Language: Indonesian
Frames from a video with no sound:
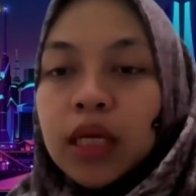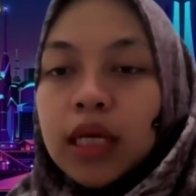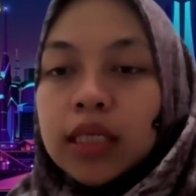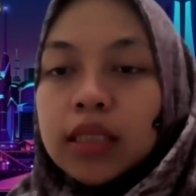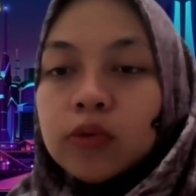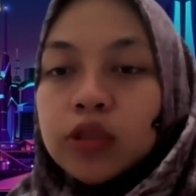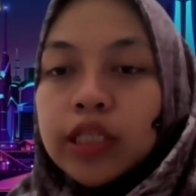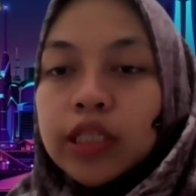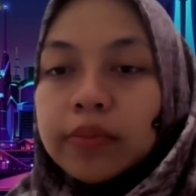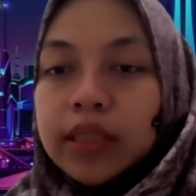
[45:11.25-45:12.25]

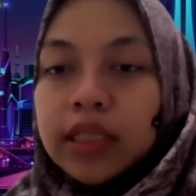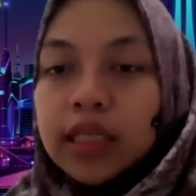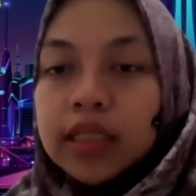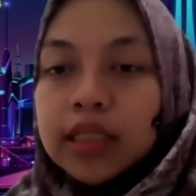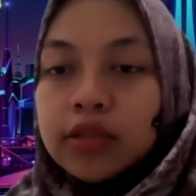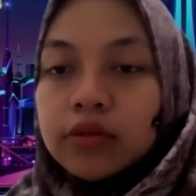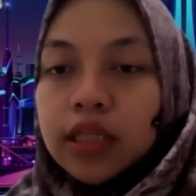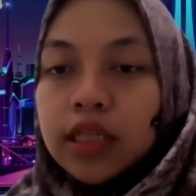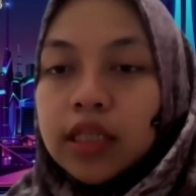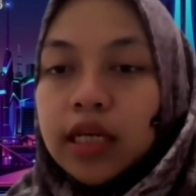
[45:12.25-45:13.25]
Kemudian pertanyaan
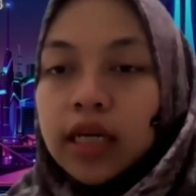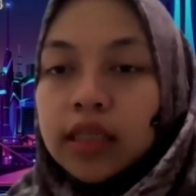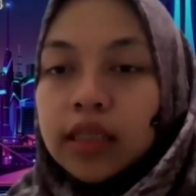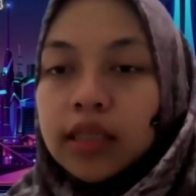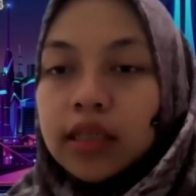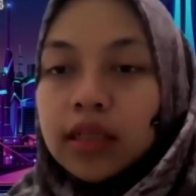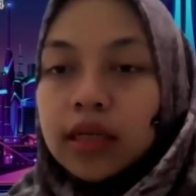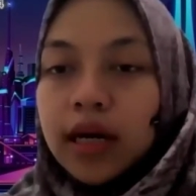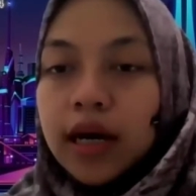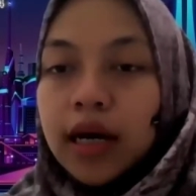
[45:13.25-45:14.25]
selanjutnya dari
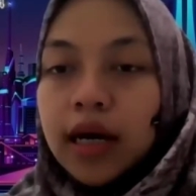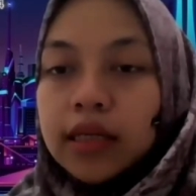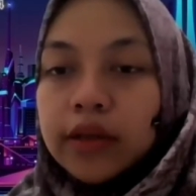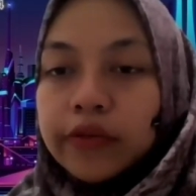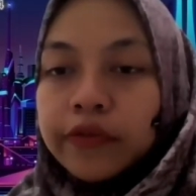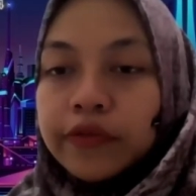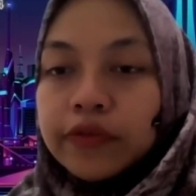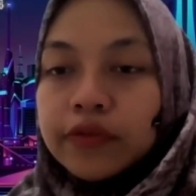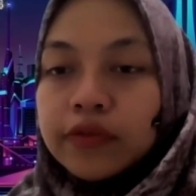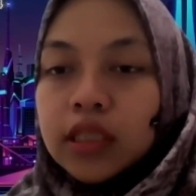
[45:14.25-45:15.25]
Kak Arif.
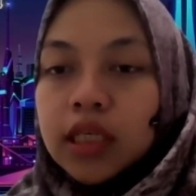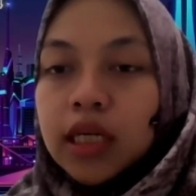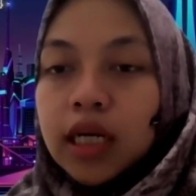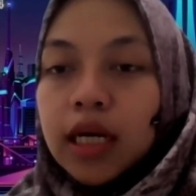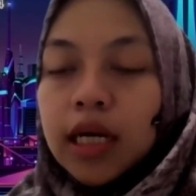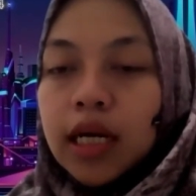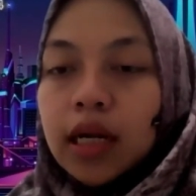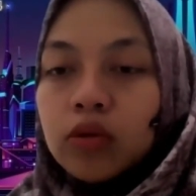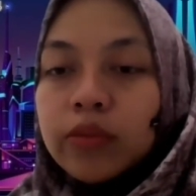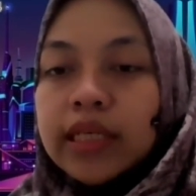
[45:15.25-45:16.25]
Kak,
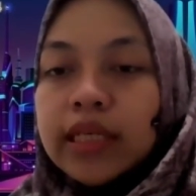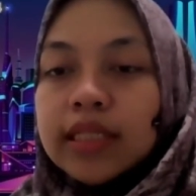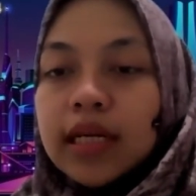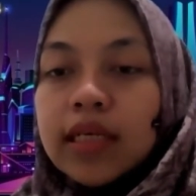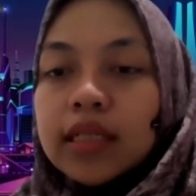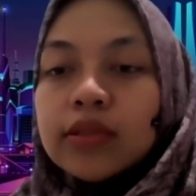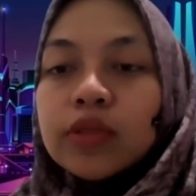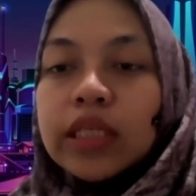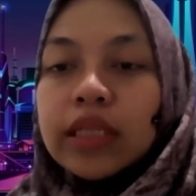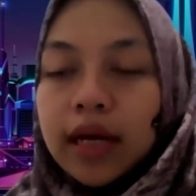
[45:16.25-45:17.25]
kalau berdasarkan
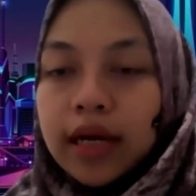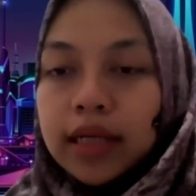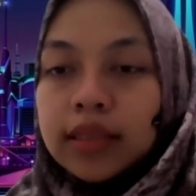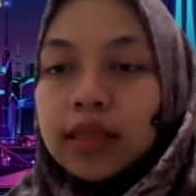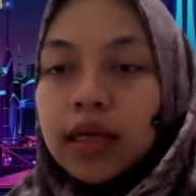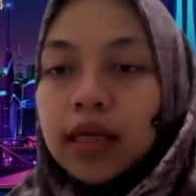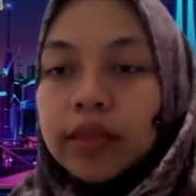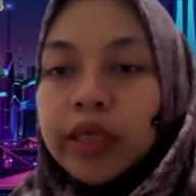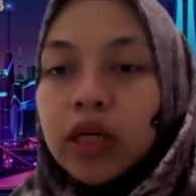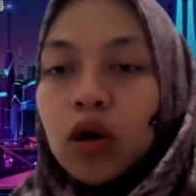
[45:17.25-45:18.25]
kesulitan,
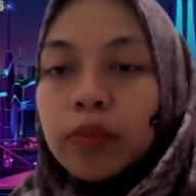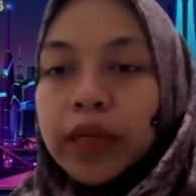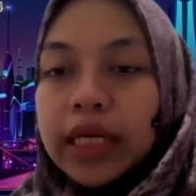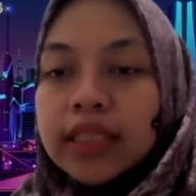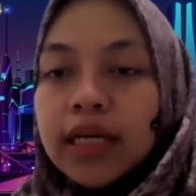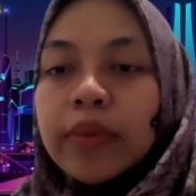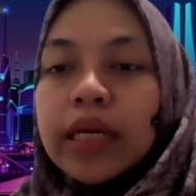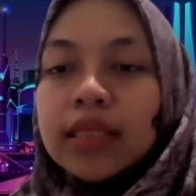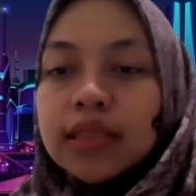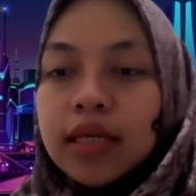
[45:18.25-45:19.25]
lebih kompleks yang
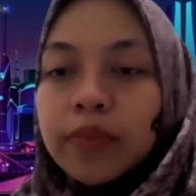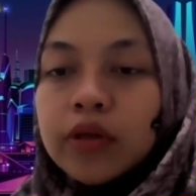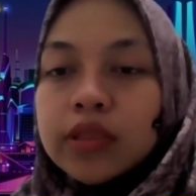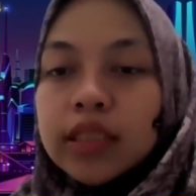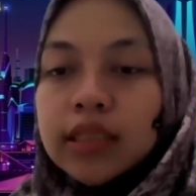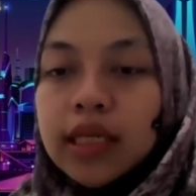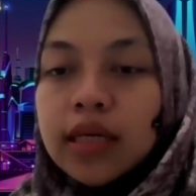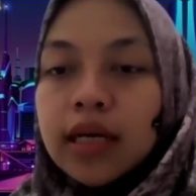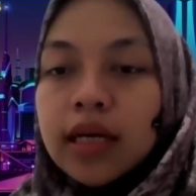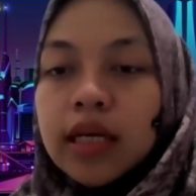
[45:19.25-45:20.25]
mana sih
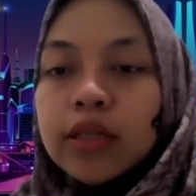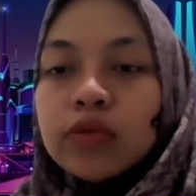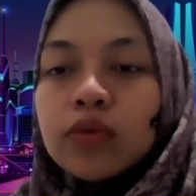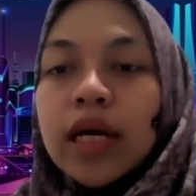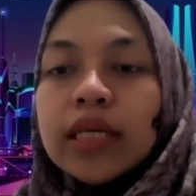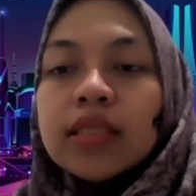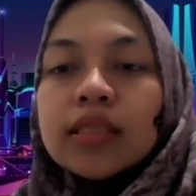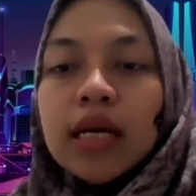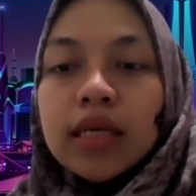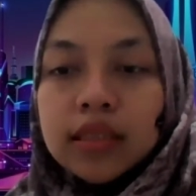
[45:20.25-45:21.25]
prosesnya antara UI
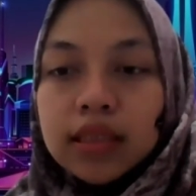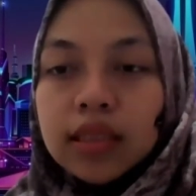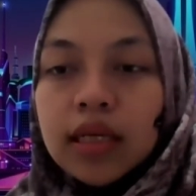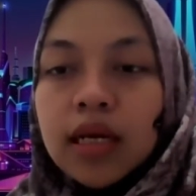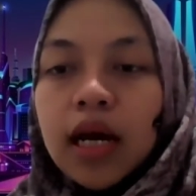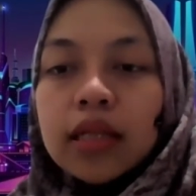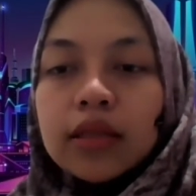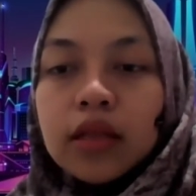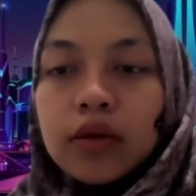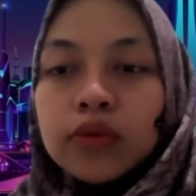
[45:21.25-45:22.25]
designer
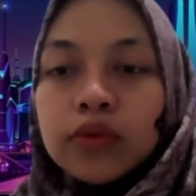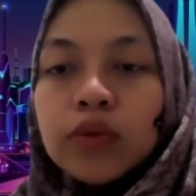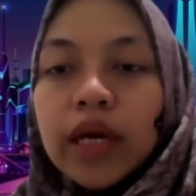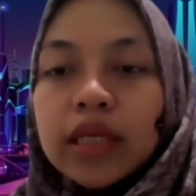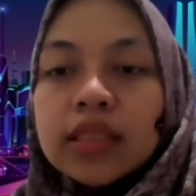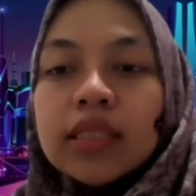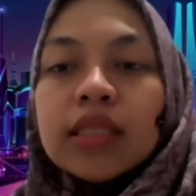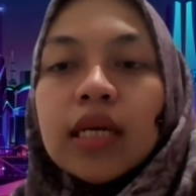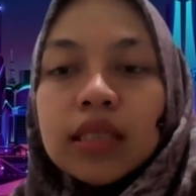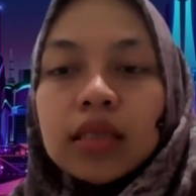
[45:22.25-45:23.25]
atau UX
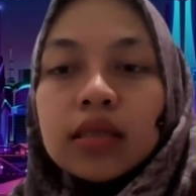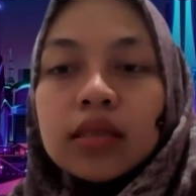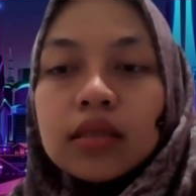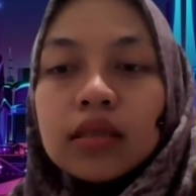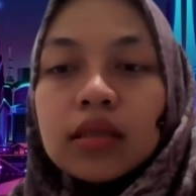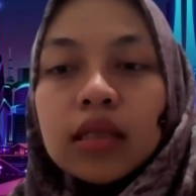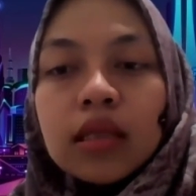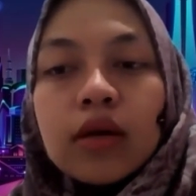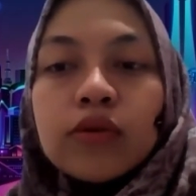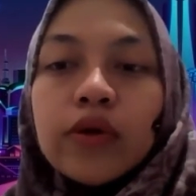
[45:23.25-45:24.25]
designer
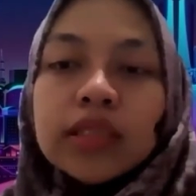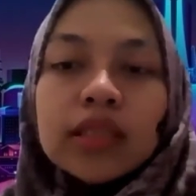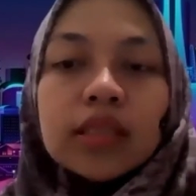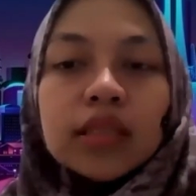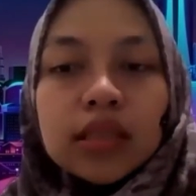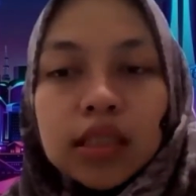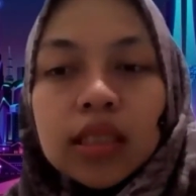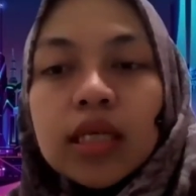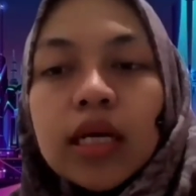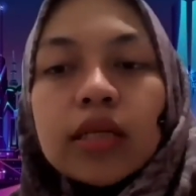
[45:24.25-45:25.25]
atau UX
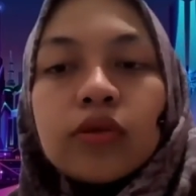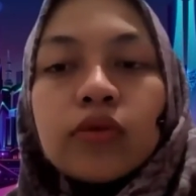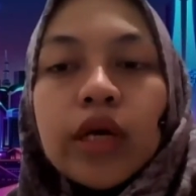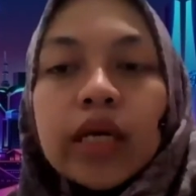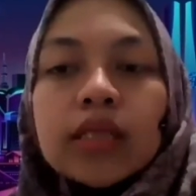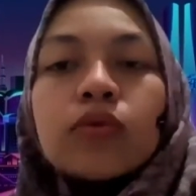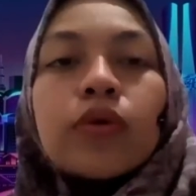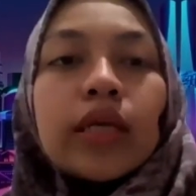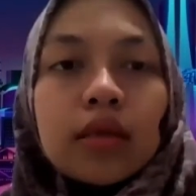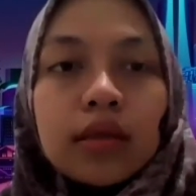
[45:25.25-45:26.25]
researcher dan UX
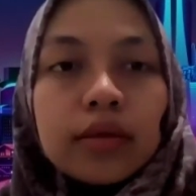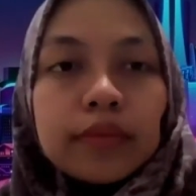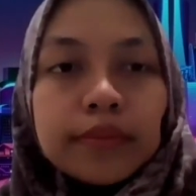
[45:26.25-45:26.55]
writer?